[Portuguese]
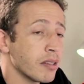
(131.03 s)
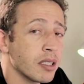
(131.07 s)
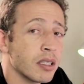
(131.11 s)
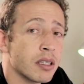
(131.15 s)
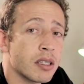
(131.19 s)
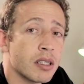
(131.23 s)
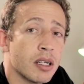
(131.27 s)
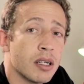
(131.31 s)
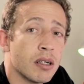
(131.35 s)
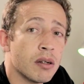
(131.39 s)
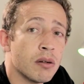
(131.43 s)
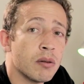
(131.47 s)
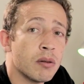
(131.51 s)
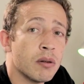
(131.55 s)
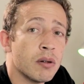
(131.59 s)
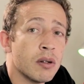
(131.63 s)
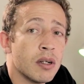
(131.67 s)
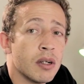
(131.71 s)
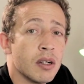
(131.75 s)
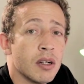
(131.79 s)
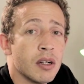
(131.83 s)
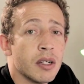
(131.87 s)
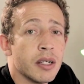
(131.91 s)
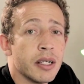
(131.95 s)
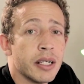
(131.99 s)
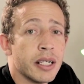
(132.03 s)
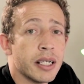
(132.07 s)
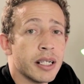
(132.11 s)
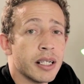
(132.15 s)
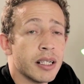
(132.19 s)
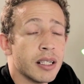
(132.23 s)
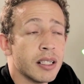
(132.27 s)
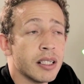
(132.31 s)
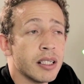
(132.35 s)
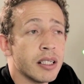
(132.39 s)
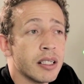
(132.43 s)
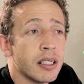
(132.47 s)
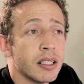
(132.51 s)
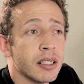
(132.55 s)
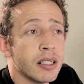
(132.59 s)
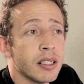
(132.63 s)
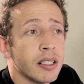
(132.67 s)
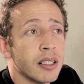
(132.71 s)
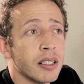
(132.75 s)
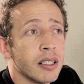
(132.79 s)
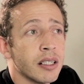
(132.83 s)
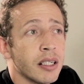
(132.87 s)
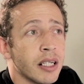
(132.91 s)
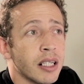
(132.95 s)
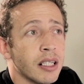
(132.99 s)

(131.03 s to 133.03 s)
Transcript: Então ele,